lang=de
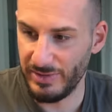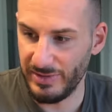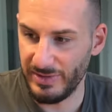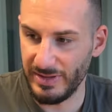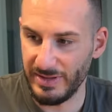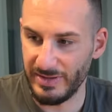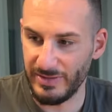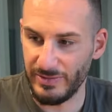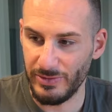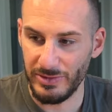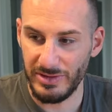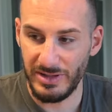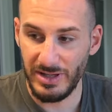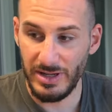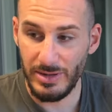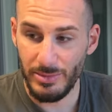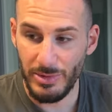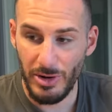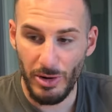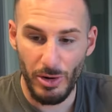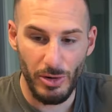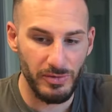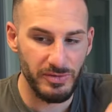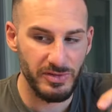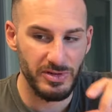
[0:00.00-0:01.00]
bis jetzt. Von dem
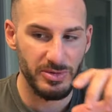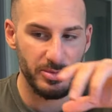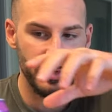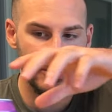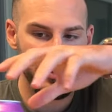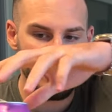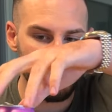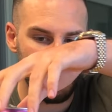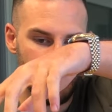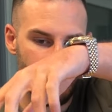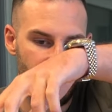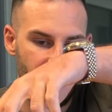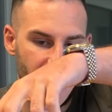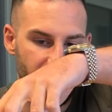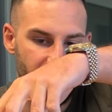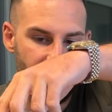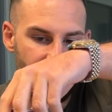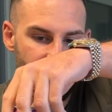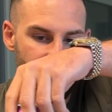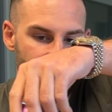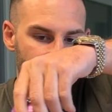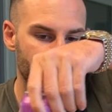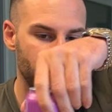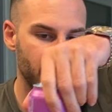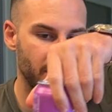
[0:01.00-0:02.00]
erhoffe ich mir wirklich
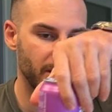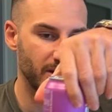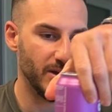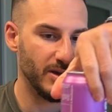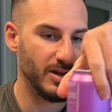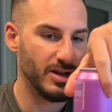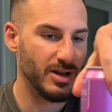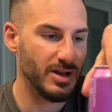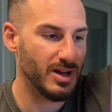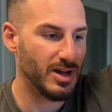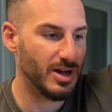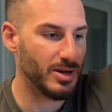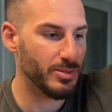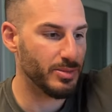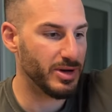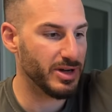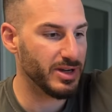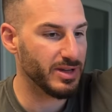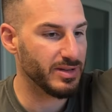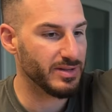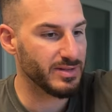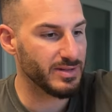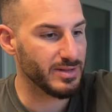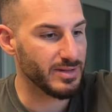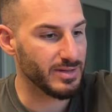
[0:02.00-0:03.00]
hier am
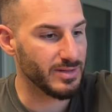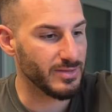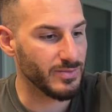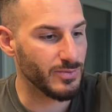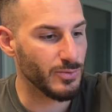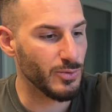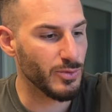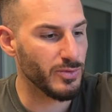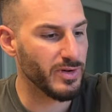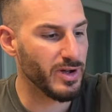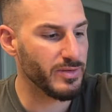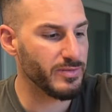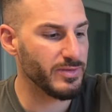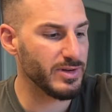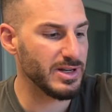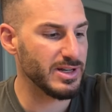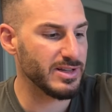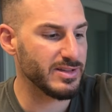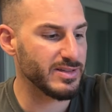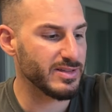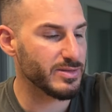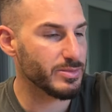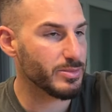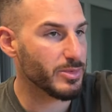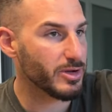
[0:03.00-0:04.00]
meisten. Wo waren wir
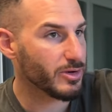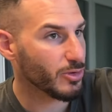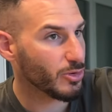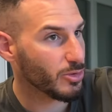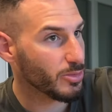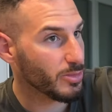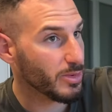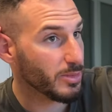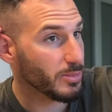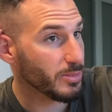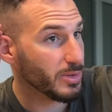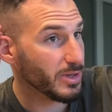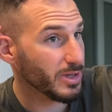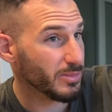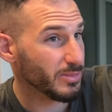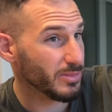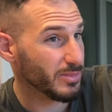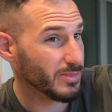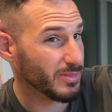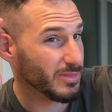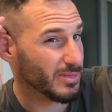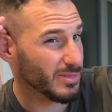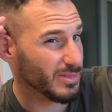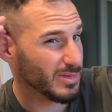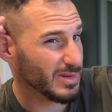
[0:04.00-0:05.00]
letztes Mal nochmal
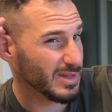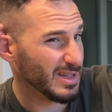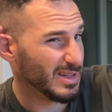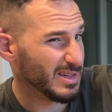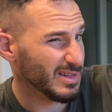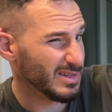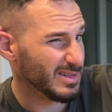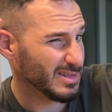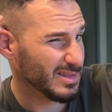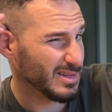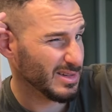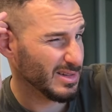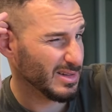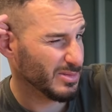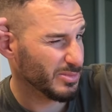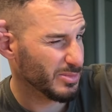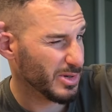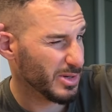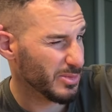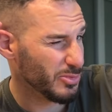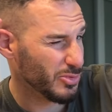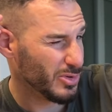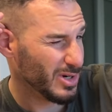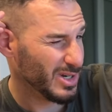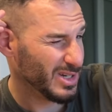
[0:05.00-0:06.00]
beim Tasting?
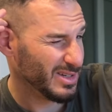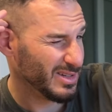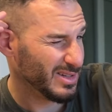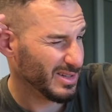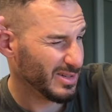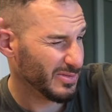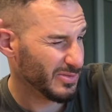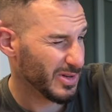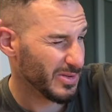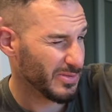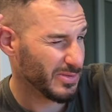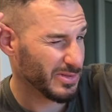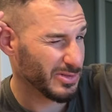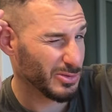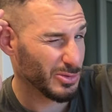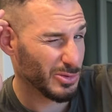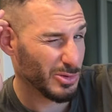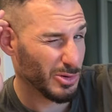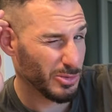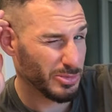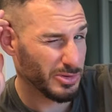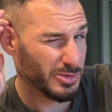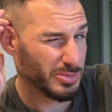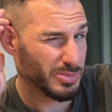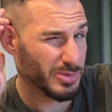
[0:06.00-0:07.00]
Beim Rating waren wir so,
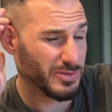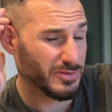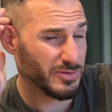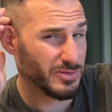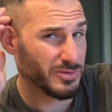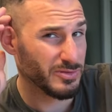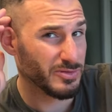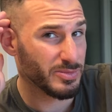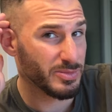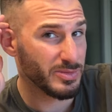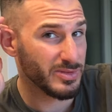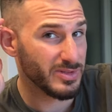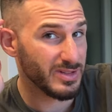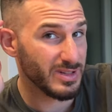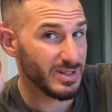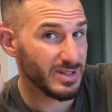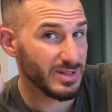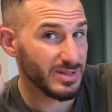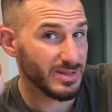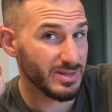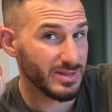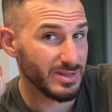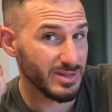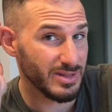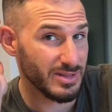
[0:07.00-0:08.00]
glaube ich, bei 5 bis
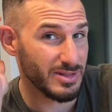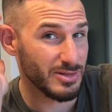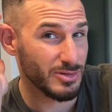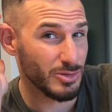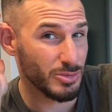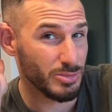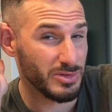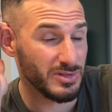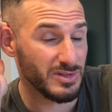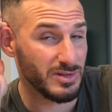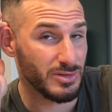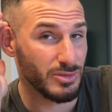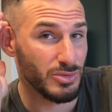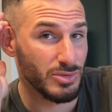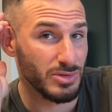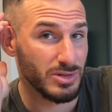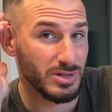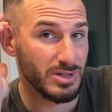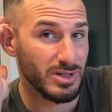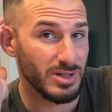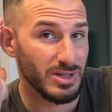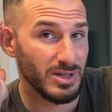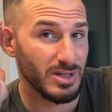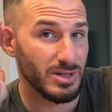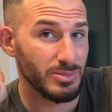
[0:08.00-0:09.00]
6. Ich hatte noch ein bisschen höher
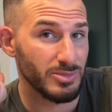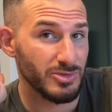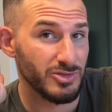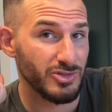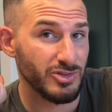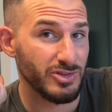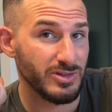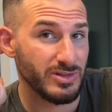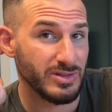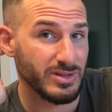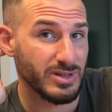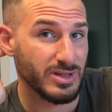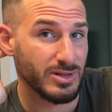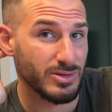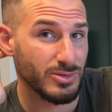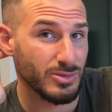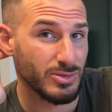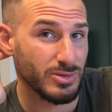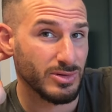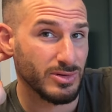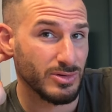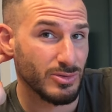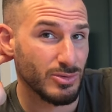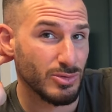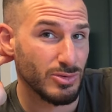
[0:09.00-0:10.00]
gegeben, mhm. Cheesecake mm.
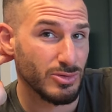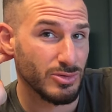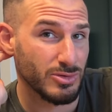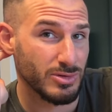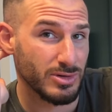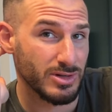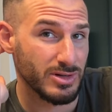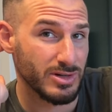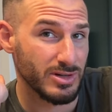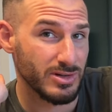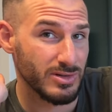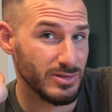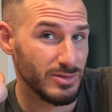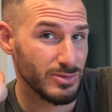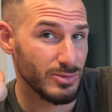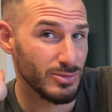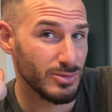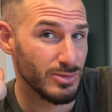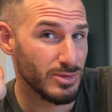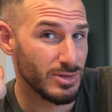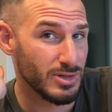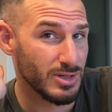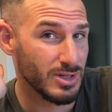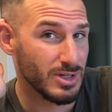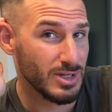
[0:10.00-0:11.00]
und Coconut als mm. du.
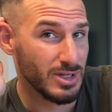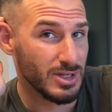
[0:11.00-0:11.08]
Mhm.